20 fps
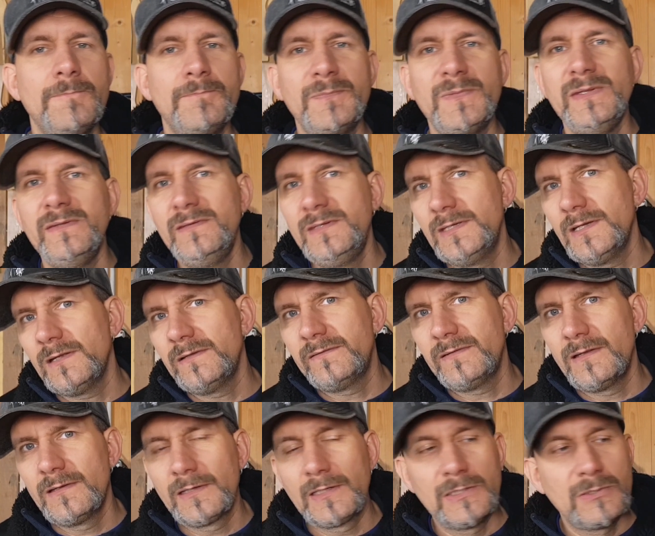Die
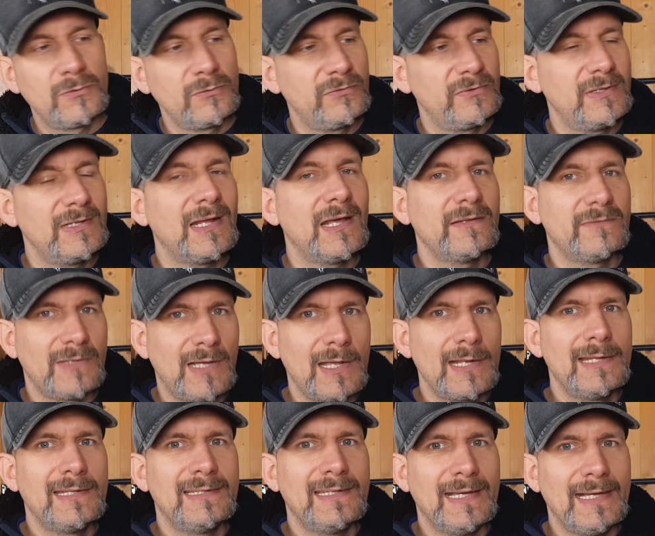Sicherheitseinrichtungen sind also
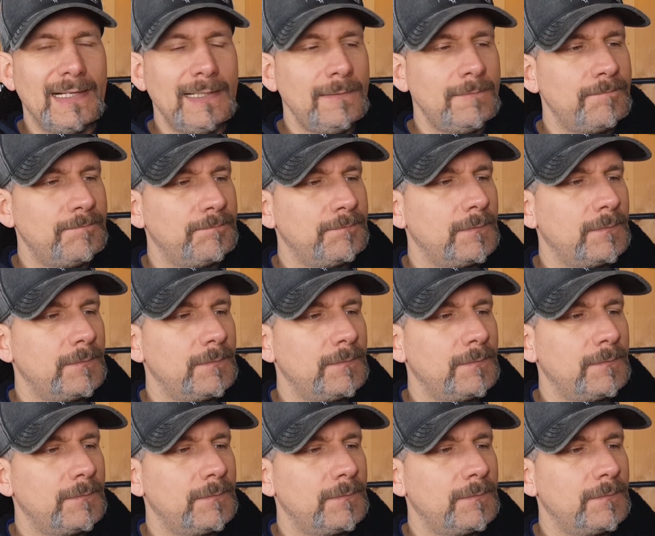alle da.